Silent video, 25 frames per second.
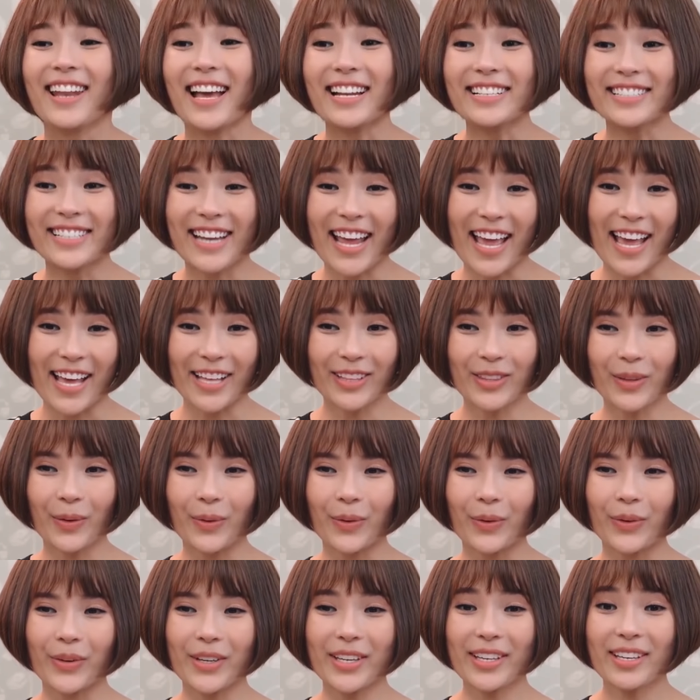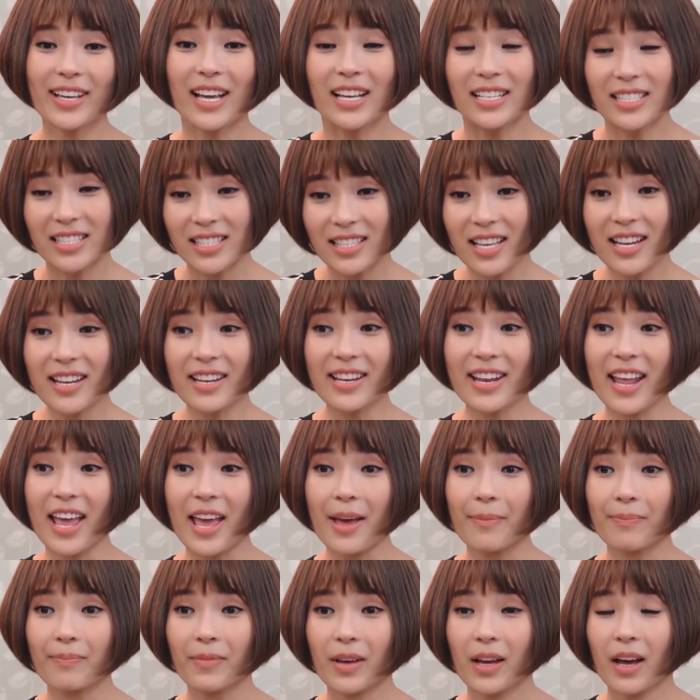đã trẻ tuổi xinh
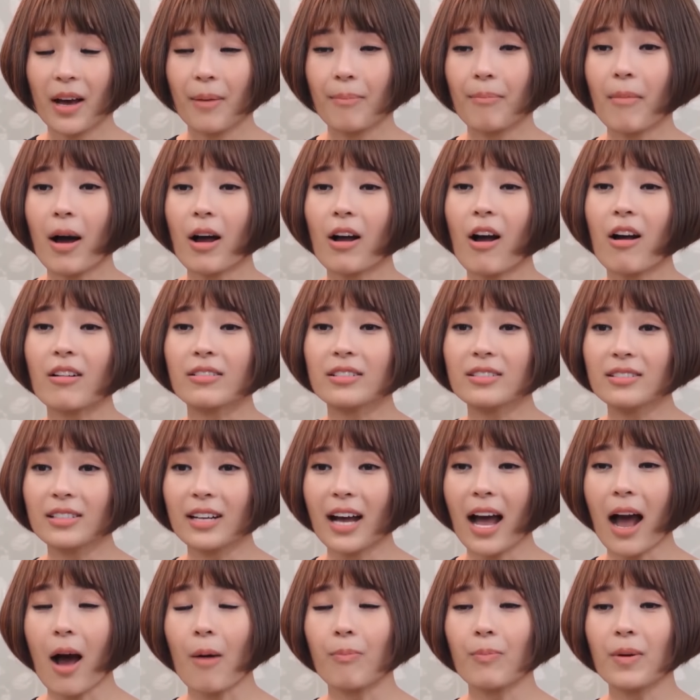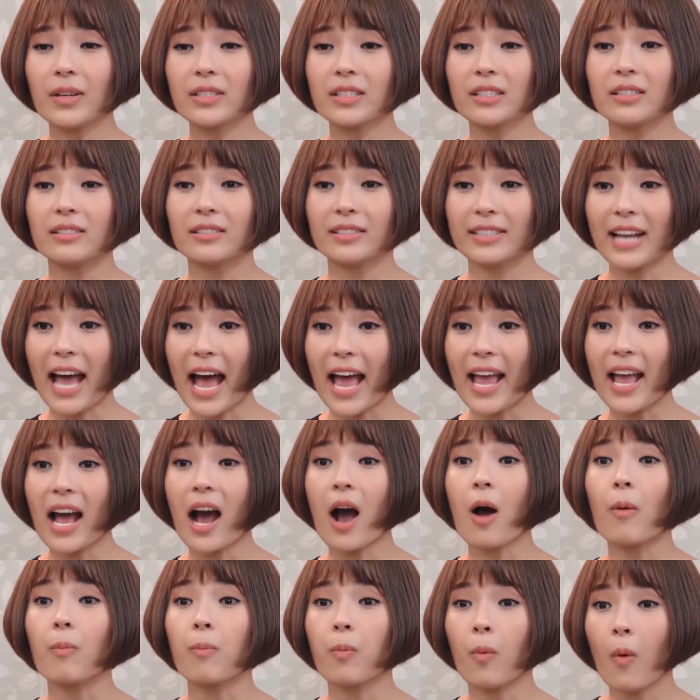đẹp mà còn được học ở trường đại
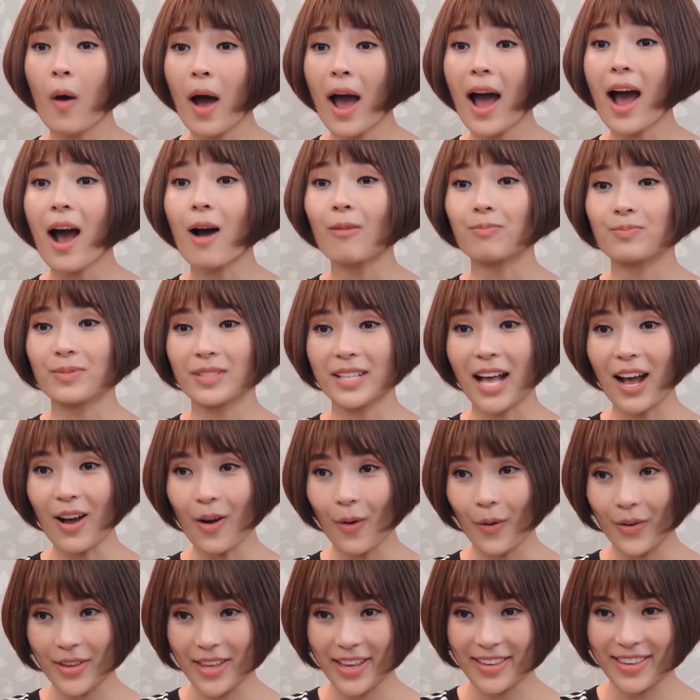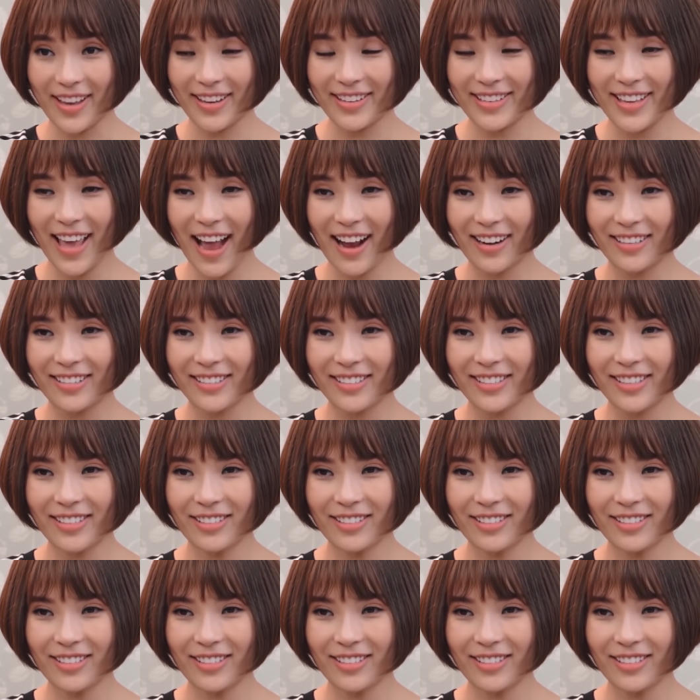học khoa học xã hội và nhân văn nữa